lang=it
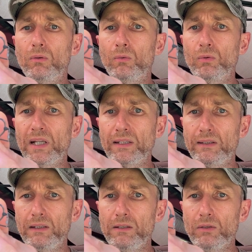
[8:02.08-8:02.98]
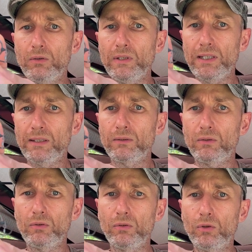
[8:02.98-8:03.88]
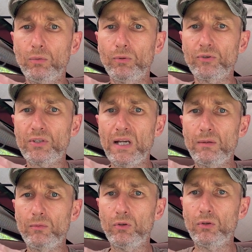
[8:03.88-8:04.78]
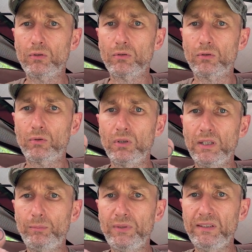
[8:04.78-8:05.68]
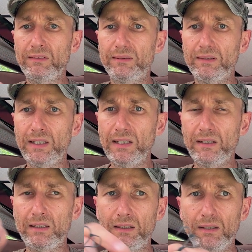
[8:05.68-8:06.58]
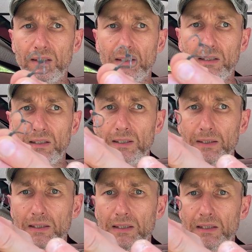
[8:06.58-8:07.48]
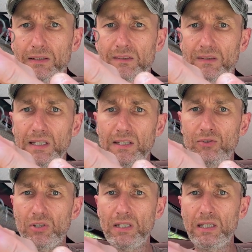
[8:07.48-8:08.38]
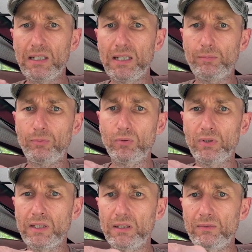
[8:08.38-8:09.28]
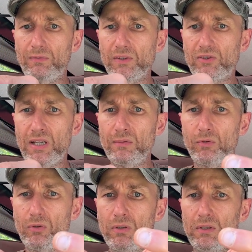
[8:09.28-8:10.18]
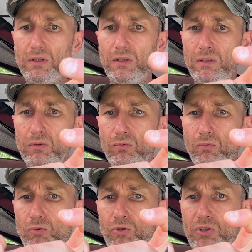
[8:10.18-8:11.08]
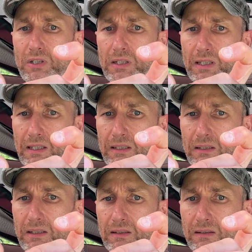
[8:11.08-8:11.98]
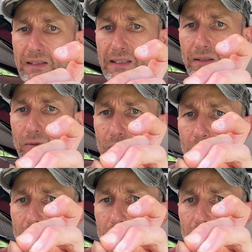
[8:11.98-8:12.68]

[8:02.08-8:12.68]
un ardiglione, lo possiamo con le pinze eh, stringere e poi facciamo uscire l'intero